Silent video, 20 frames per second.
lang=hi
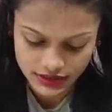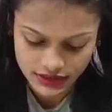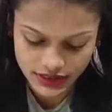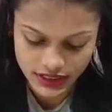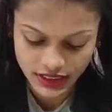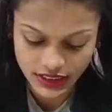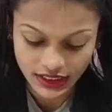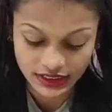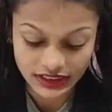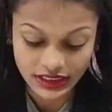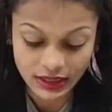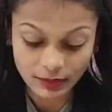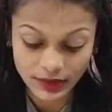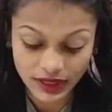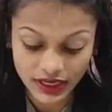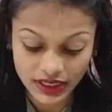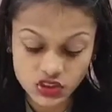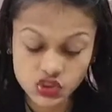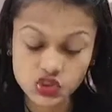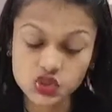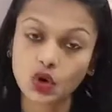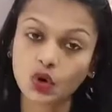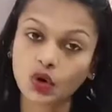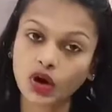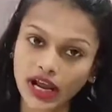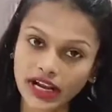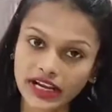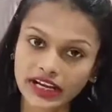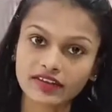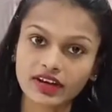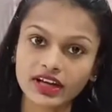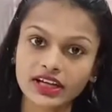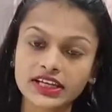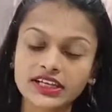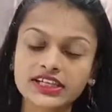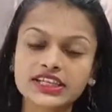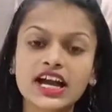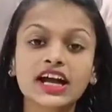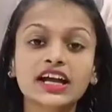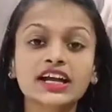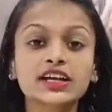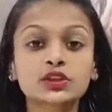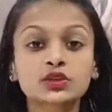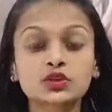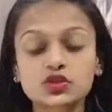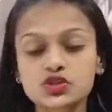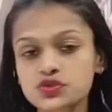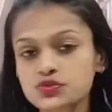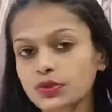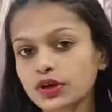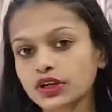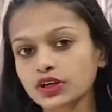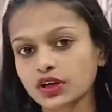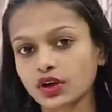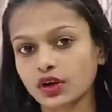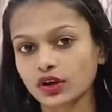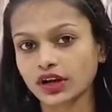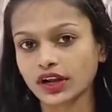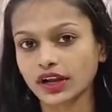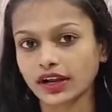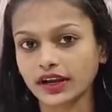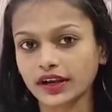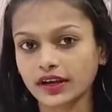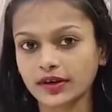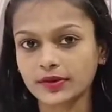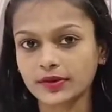यह घटना बेहद चौंकाने वाली है कि आखिर दुश्मन कौन है